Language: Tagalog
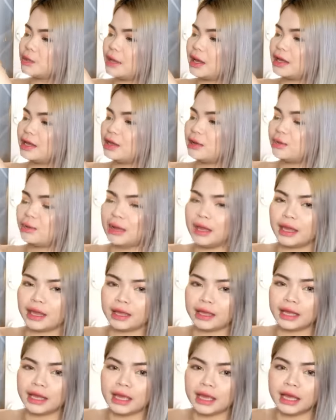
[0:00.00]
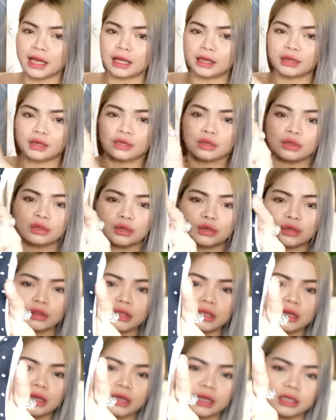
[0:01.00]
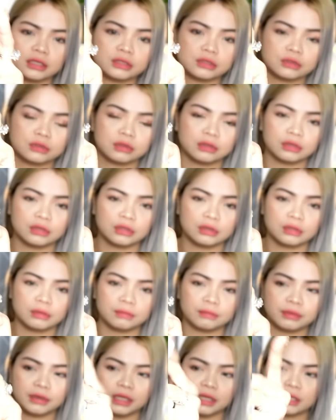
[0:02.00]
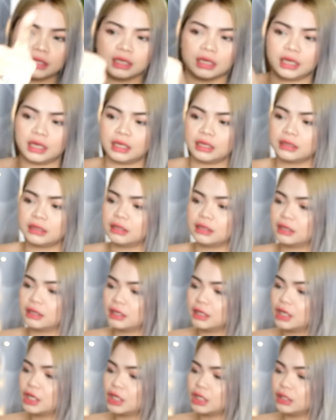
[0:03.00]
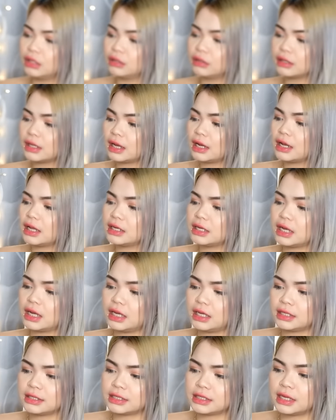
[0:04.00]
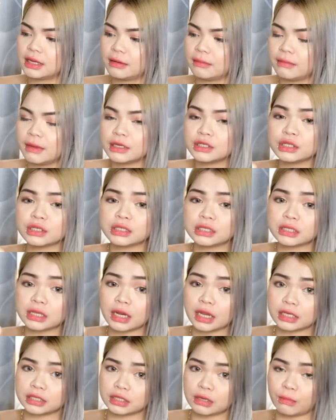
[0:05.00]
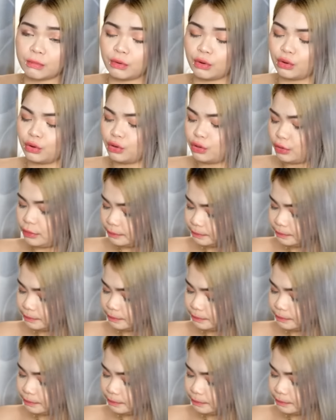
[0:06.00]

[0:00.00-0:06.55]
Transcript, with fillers: anyway, ang cute-cute niya, guys. So, ang cute ng print niya. And, yung tela niya is medyo stretchable.